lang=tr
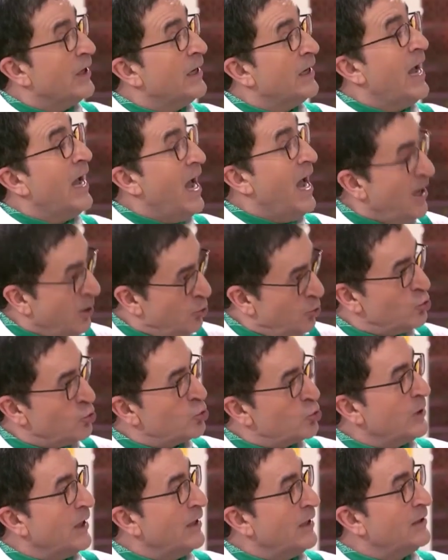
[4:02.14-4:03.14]
e, her
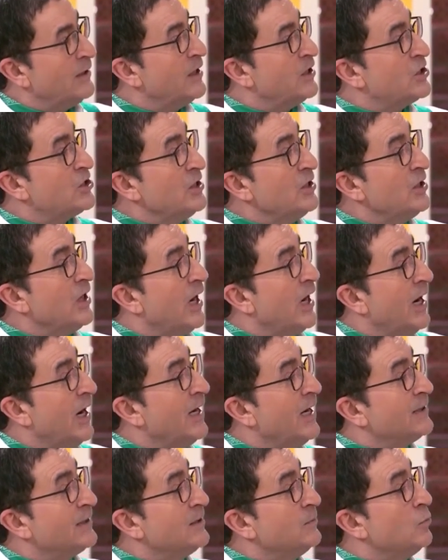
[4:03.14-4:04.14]
gün sürenler için
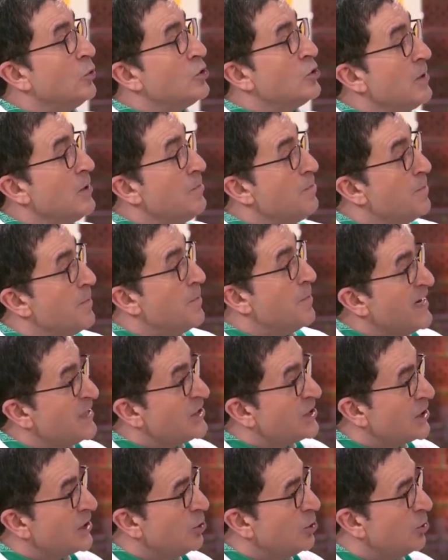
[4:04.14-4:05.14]
hayatın boyunca
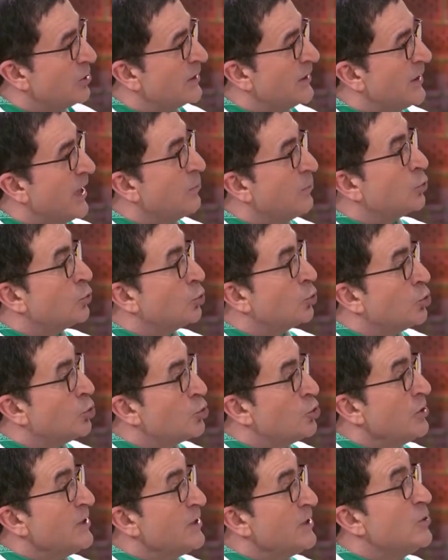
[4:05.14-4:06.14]
5 kilogram
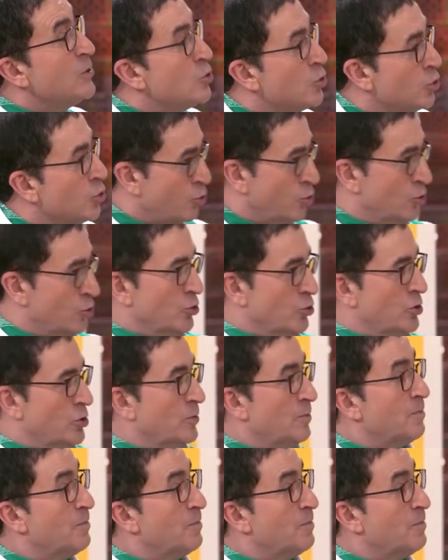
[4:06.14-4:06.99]
ruju yiyorsun. 5